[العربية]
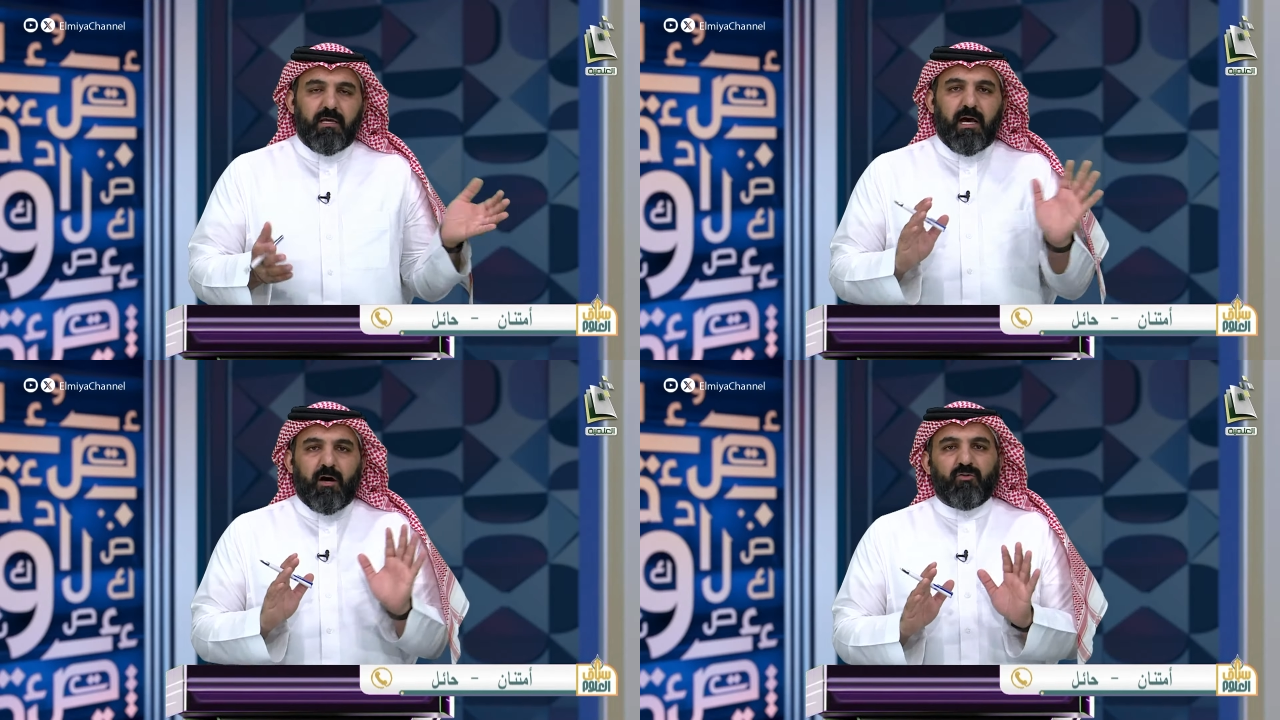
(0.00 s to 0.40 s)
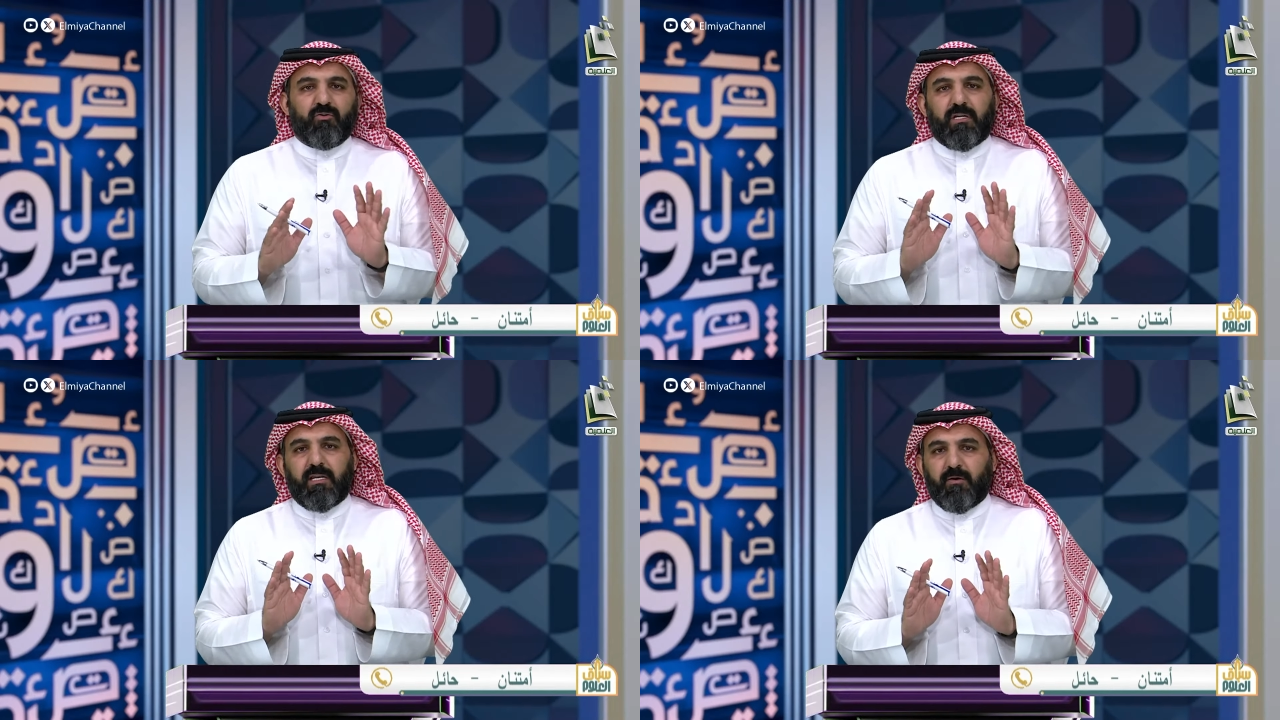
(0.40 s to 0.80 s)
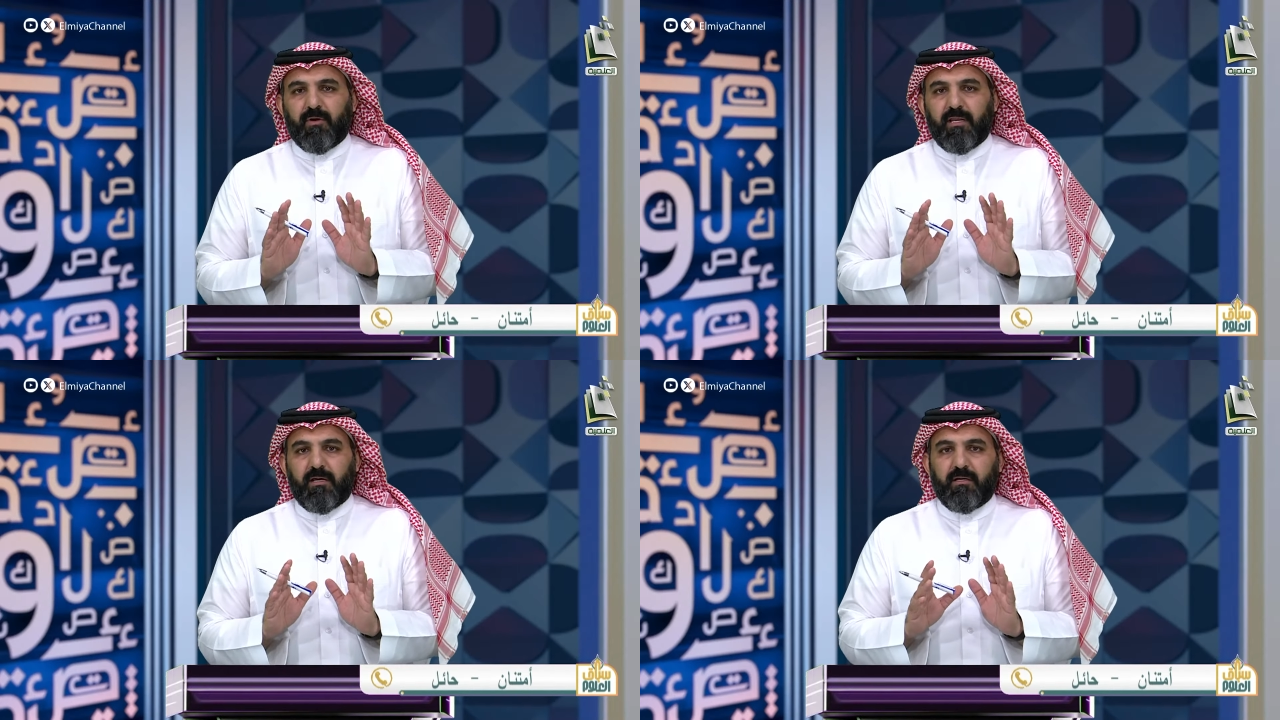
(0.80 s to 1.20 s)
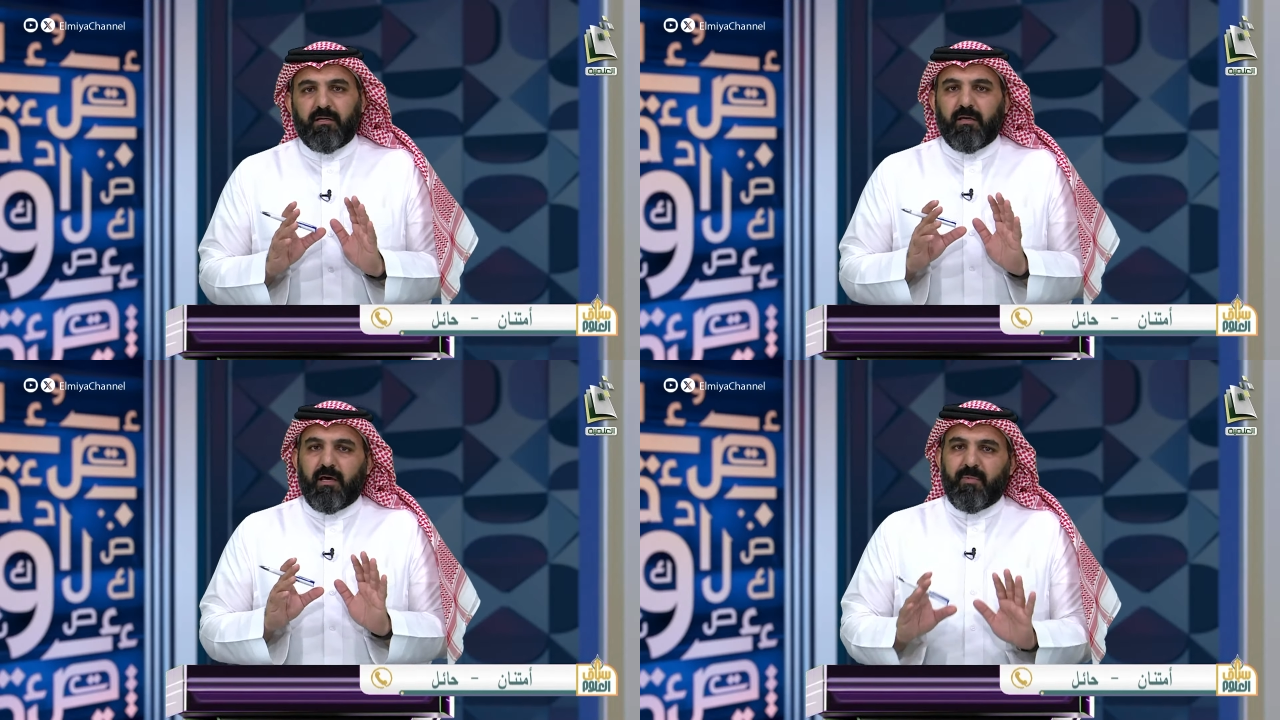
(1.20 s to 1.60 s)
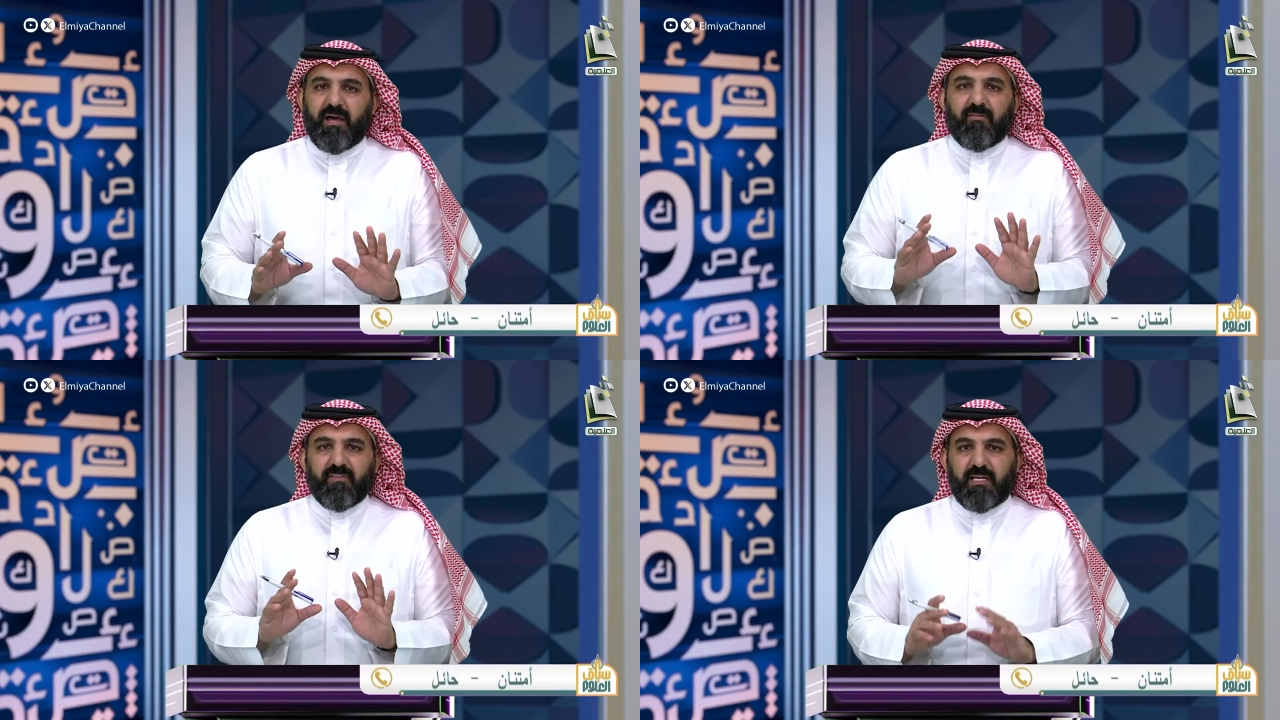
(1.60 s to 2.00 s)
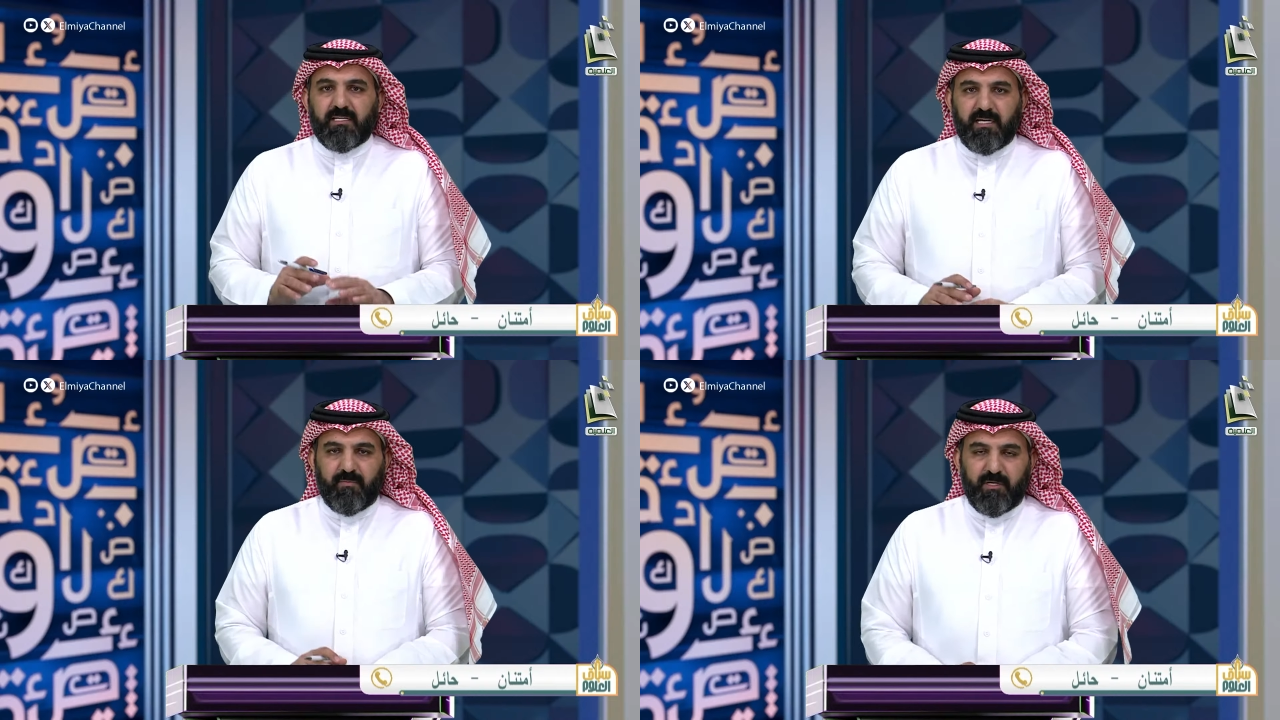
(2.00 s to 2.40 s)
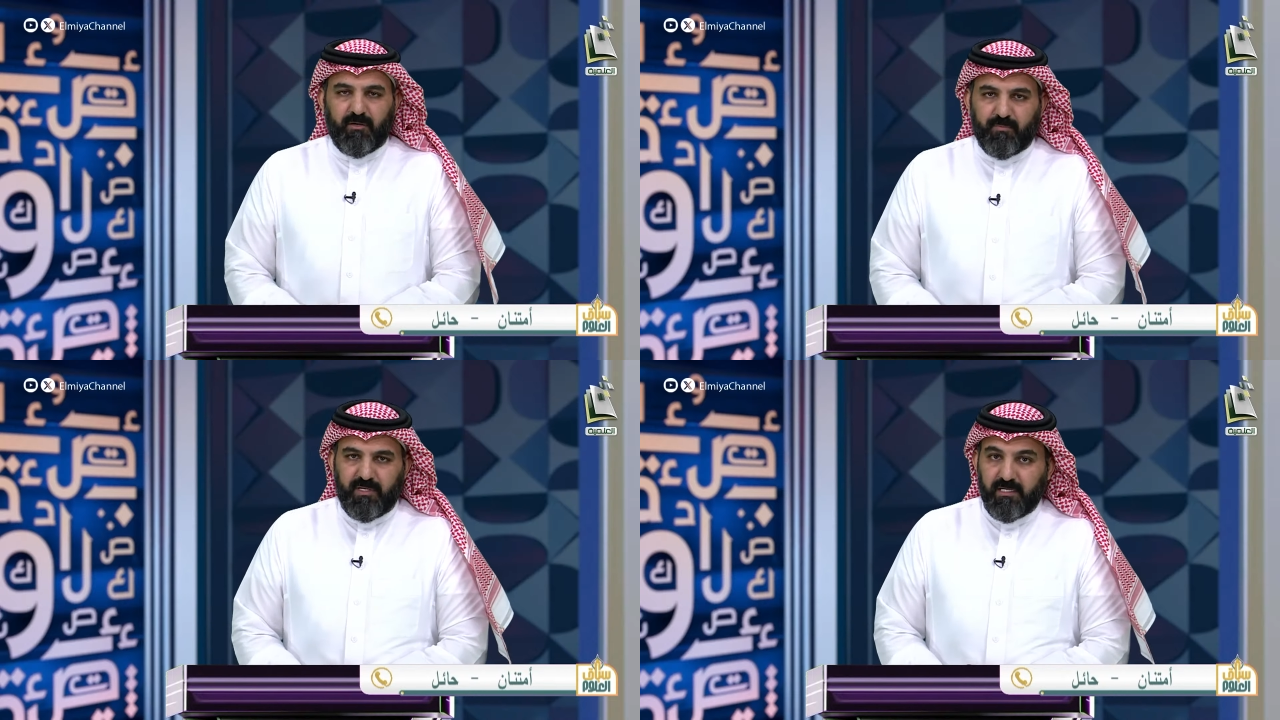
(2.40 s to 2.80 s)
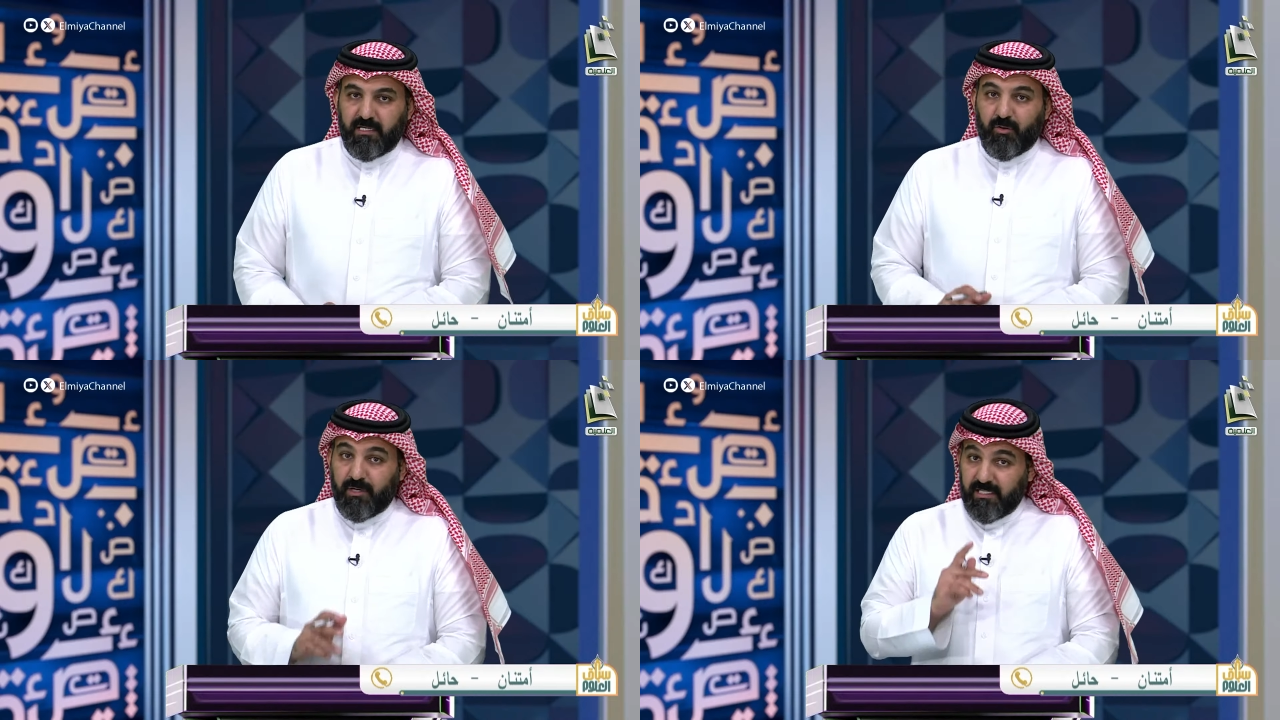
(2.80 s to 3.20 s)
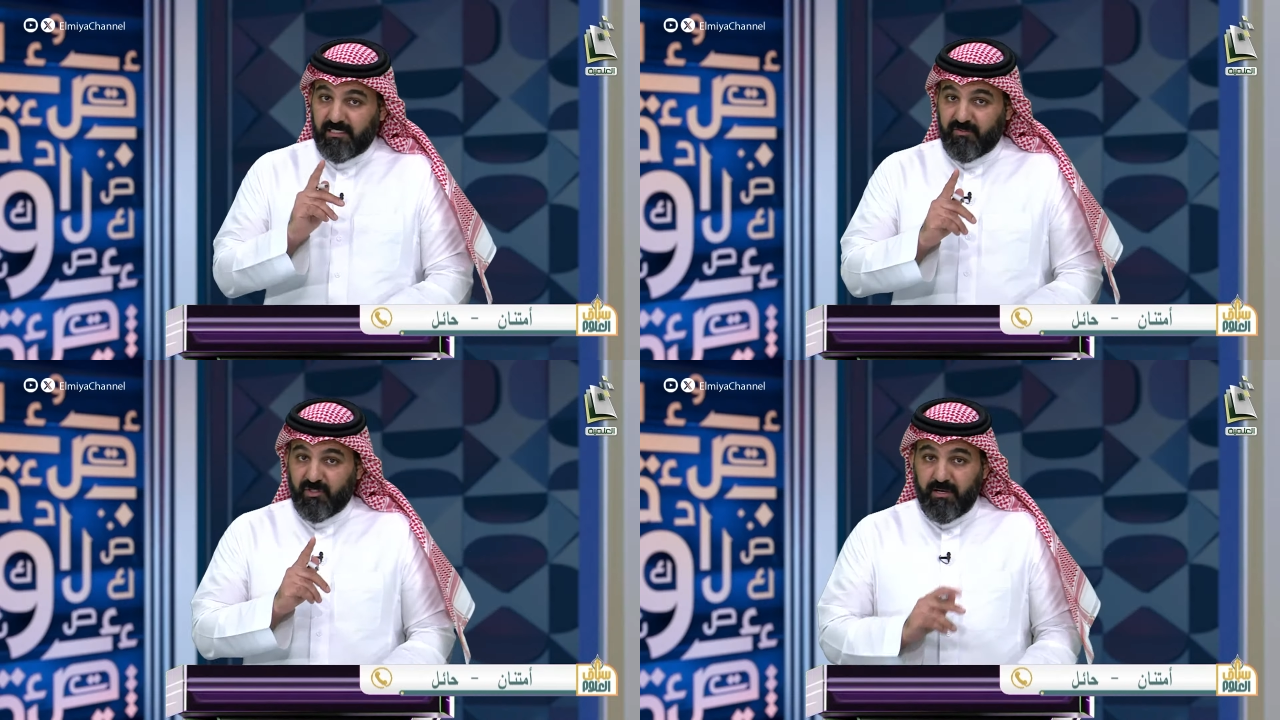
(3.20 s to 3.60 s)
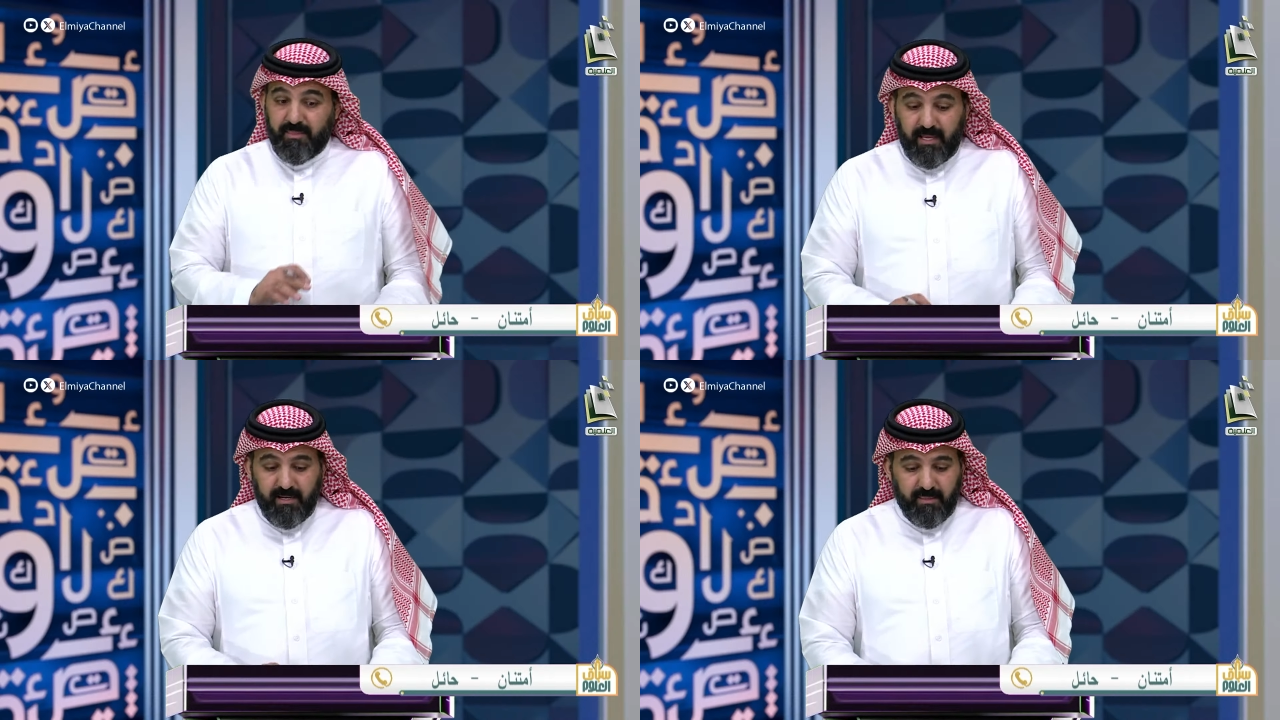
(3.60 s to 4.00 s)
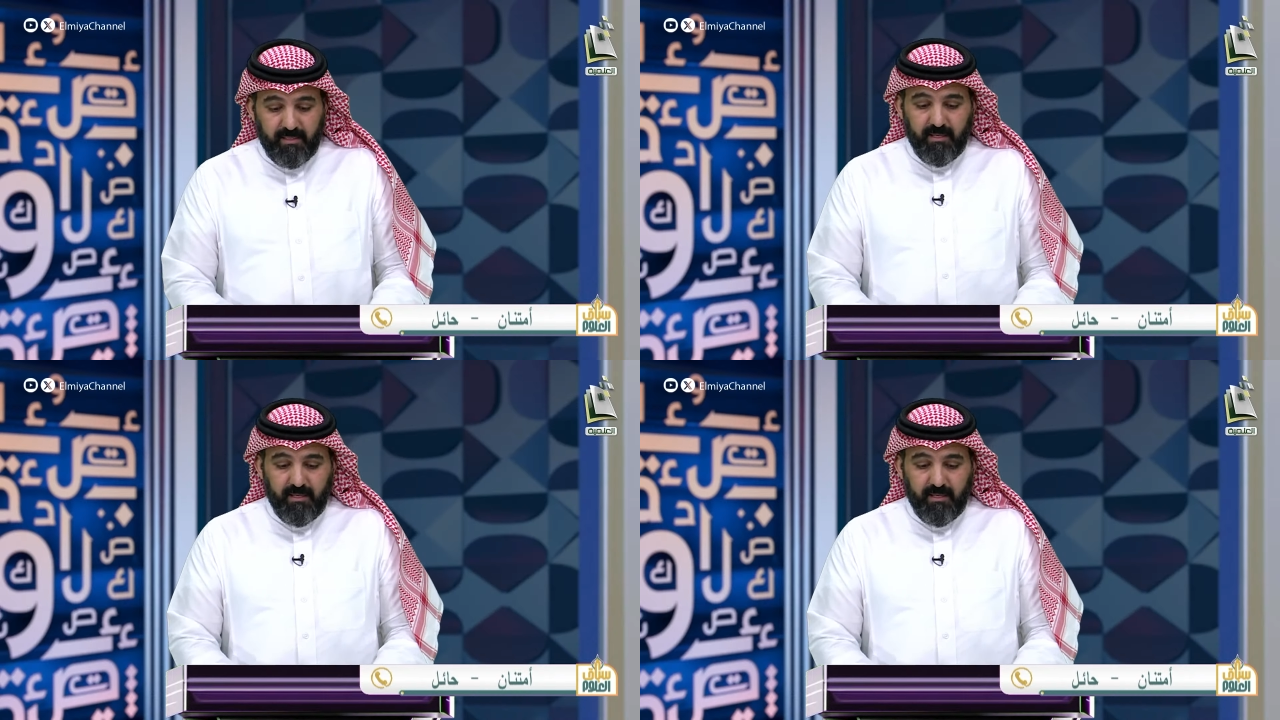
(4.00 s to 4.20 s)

او تقولين لا والله ابى احافظ على سحب اليوم لانك لو اخطيتي في السؤال الثالث